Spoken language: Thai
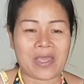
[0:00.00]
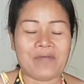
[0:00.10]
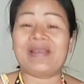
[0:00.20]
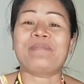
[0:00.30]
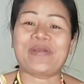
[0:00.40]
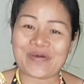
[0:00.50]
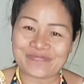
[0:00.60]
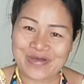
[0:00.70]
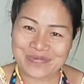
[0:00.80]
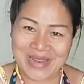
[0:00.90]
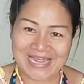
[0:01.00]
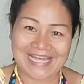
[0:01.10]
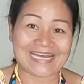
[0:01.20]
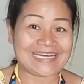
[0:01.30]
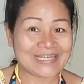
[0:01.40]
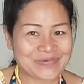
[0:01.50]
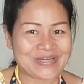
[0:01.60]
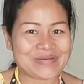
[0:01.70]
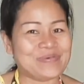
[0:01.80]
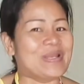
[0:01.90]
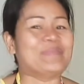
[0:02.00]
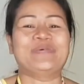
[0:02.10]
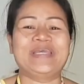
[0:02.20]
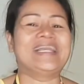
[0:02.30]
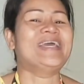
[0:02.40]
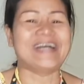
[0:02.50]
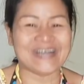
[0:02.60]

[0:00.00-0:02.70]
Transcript: วิไลเป็นคนเบามากค่ะก็เลยคุยน้ำผู้นั้นผู้นี้เลย